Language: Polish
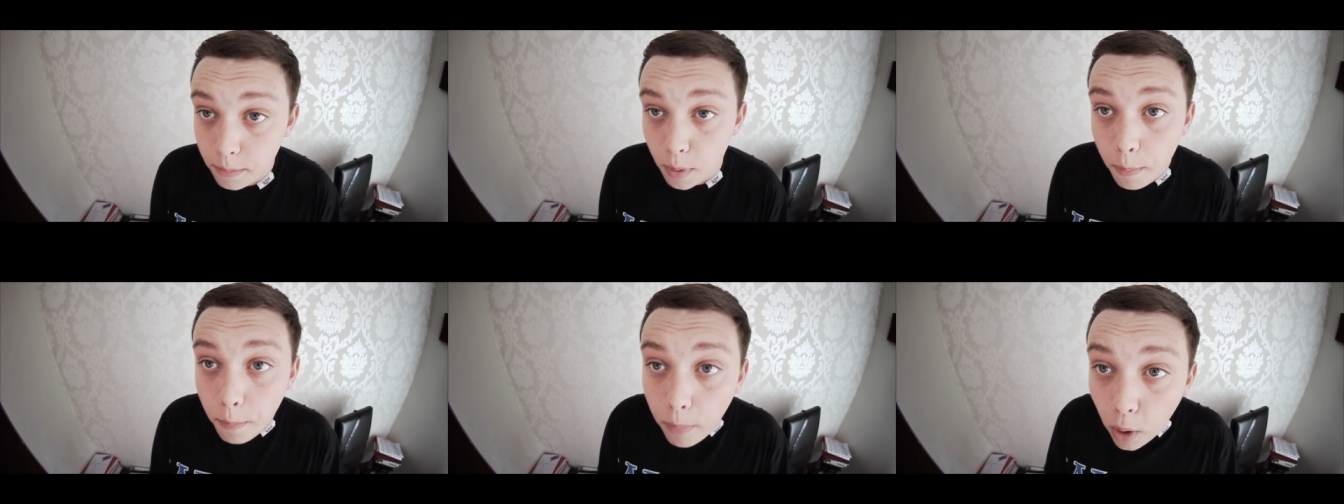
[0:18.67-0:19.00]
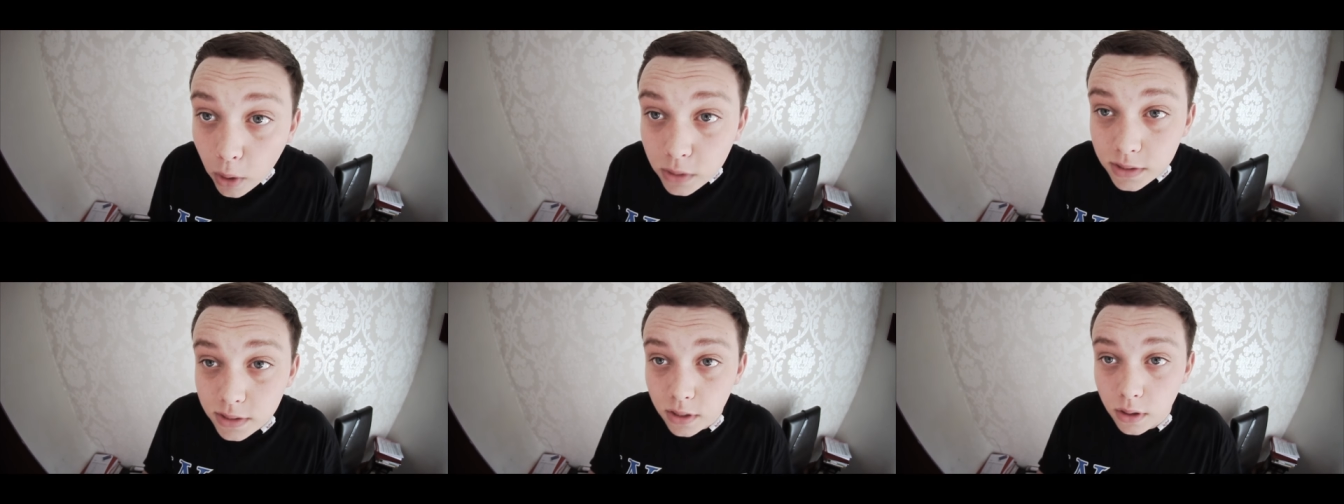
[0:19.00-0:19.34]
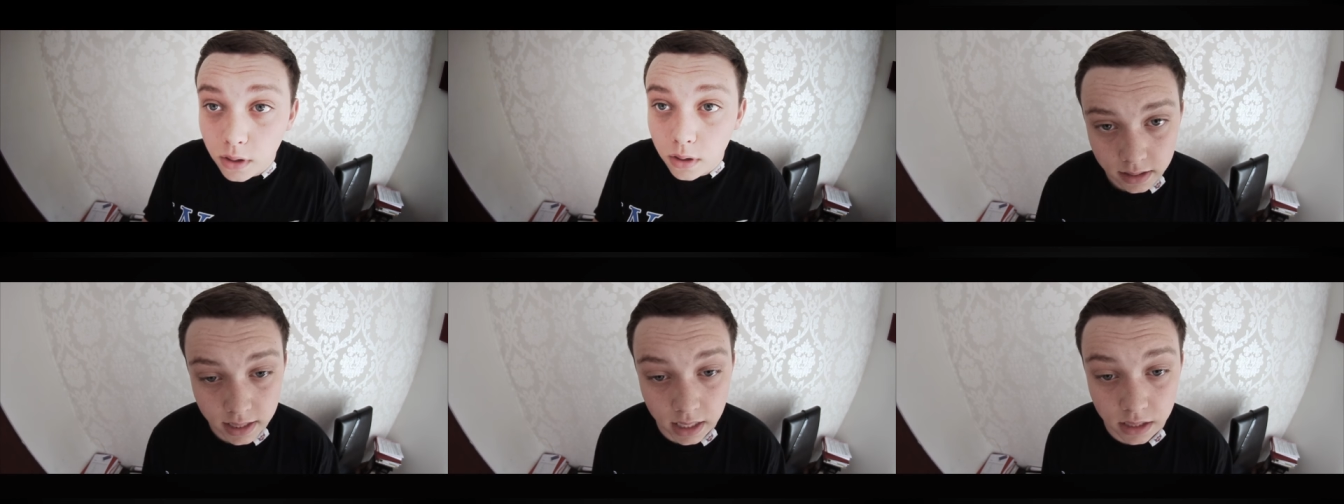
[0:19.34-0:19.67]
Bo po
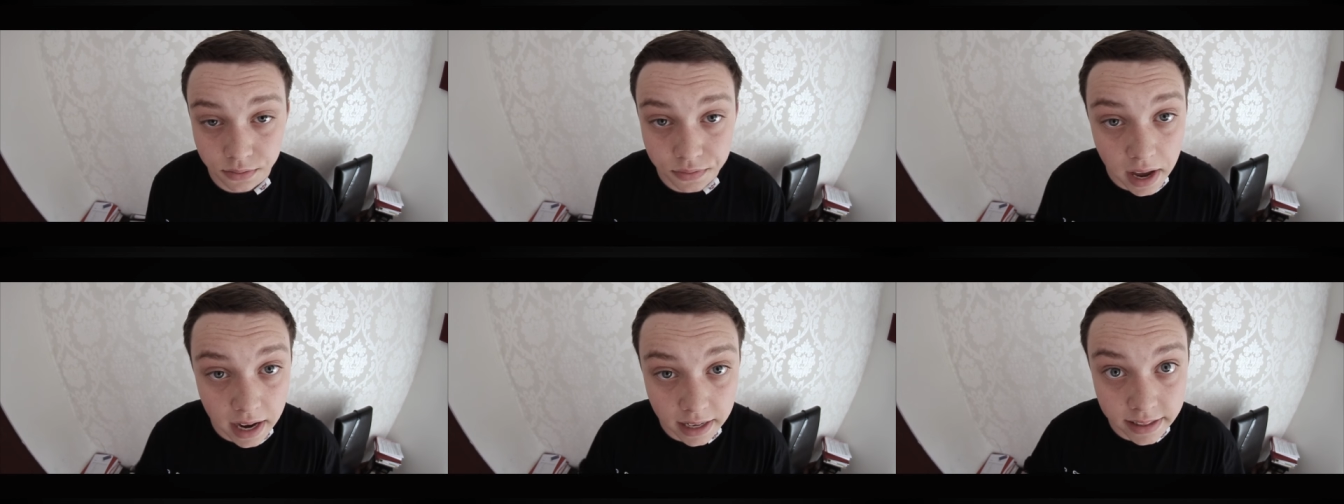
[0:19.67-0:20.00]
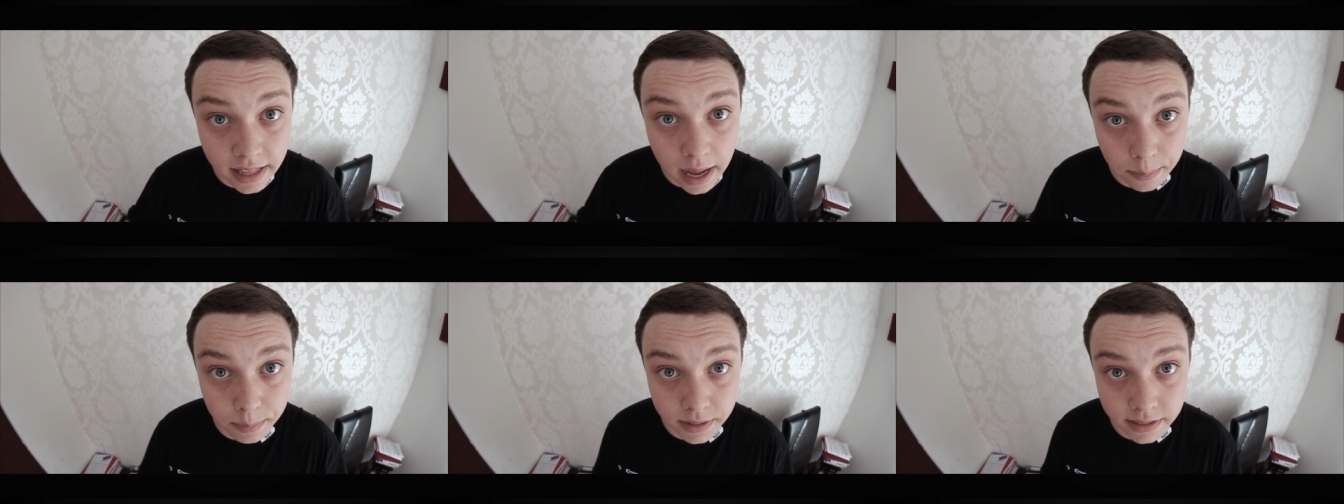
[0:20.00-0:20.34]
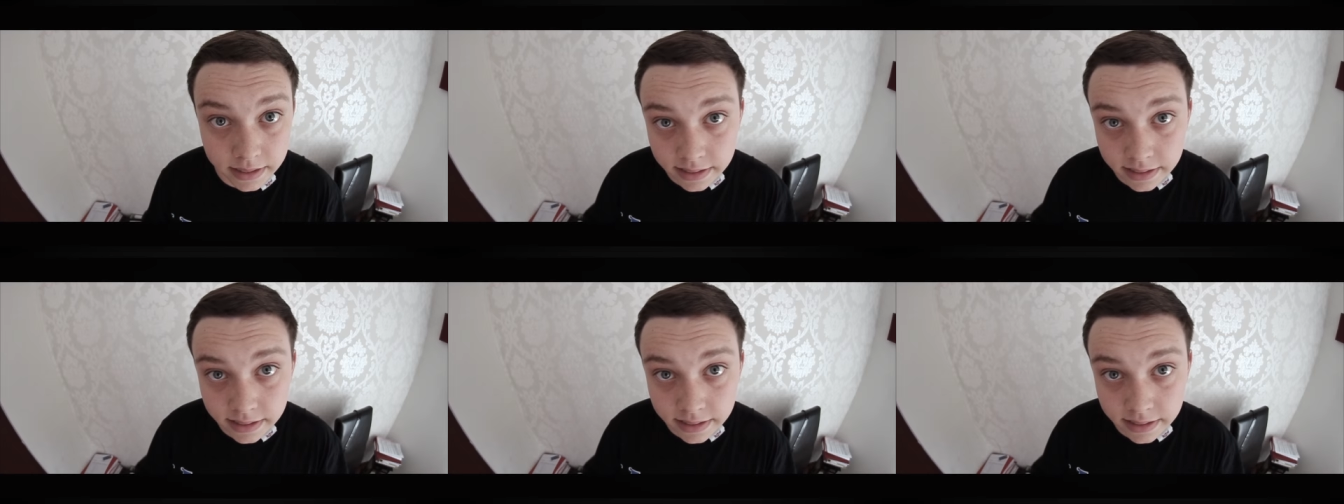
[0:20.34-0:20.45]
co? Na drzwiach napis,